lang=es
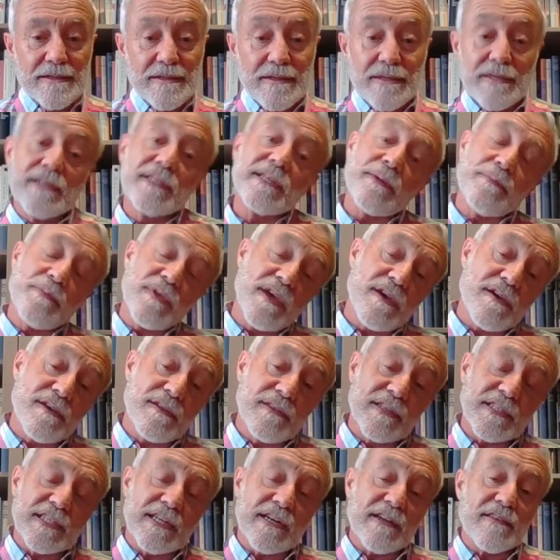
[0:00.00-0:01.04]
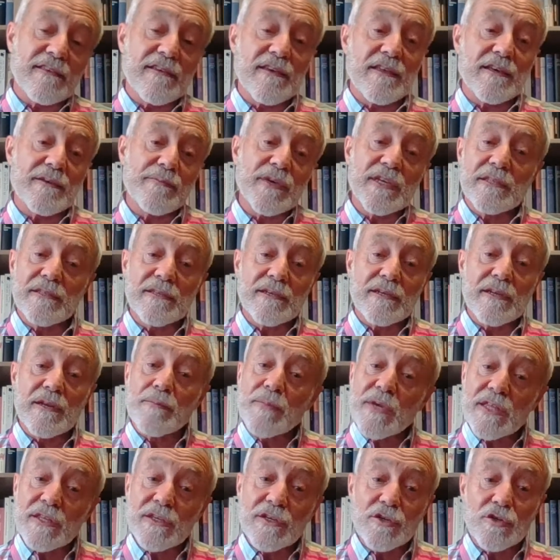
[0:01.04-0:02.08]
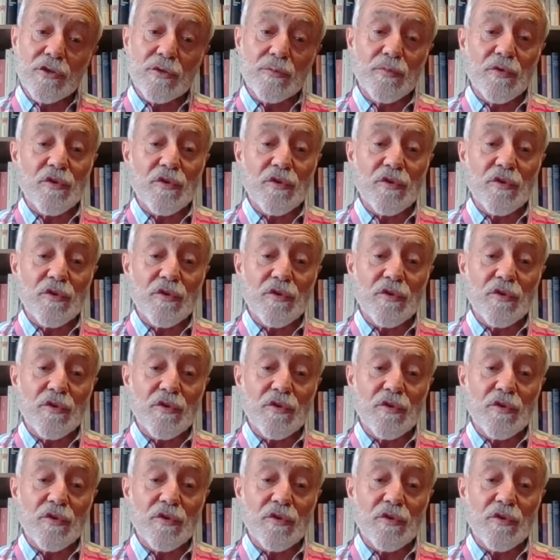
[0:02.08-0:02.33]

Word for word: Y también, desgraciadamente, el médico,